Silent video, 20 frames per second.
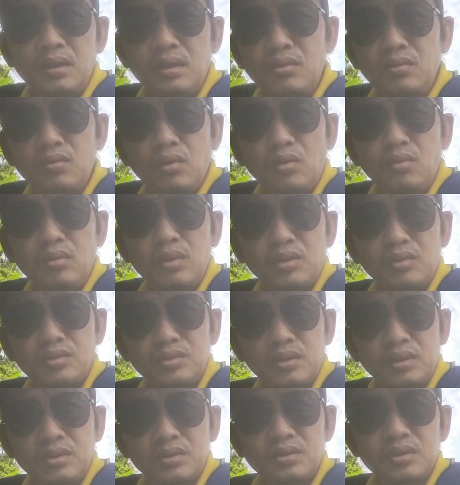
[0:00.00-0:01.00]
nó đủ là
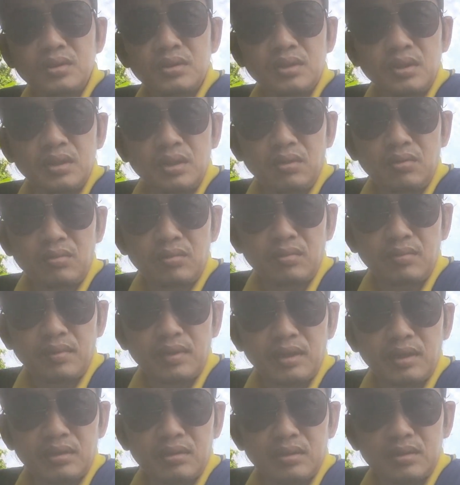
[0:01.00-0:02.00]
hồi từ xưa giờ đâu
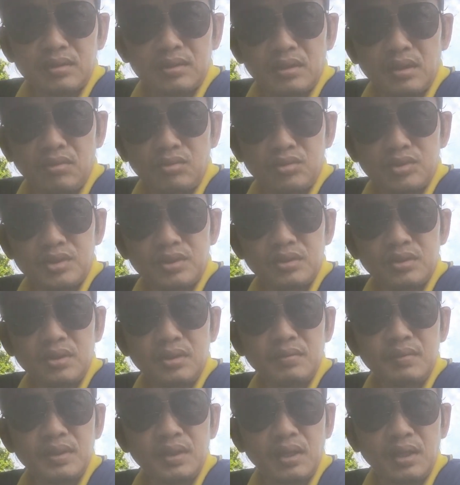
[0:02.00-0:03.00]
và từ hồi xưa
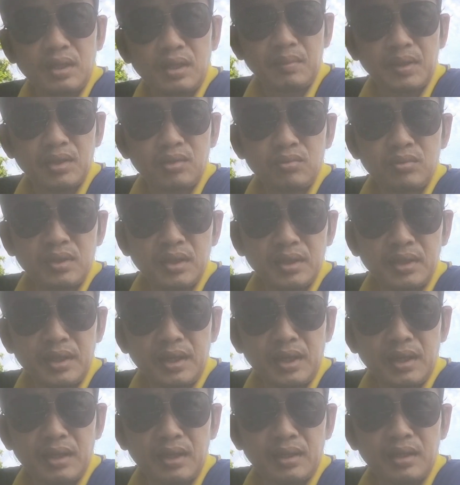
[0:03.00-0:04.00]
tới bây là bài thuốc nhân
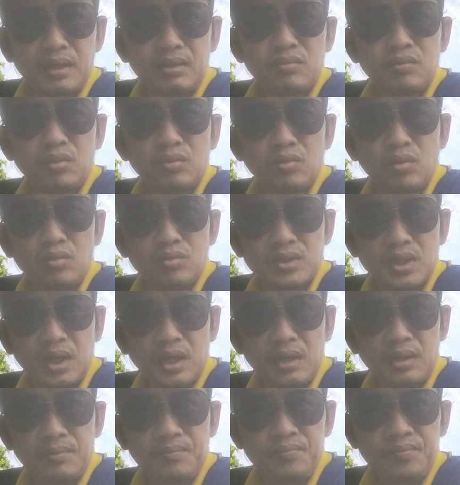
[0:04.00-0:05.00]
gian là lá đủ củ
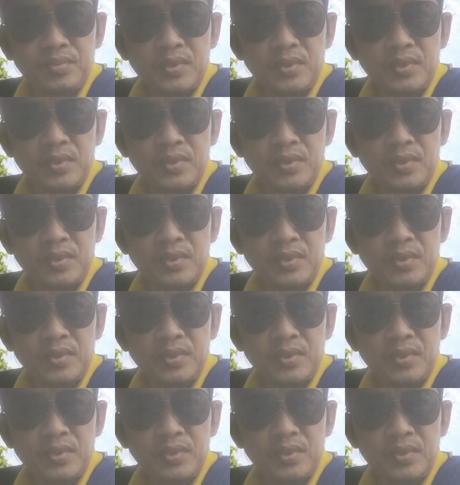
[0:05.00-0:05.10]
xã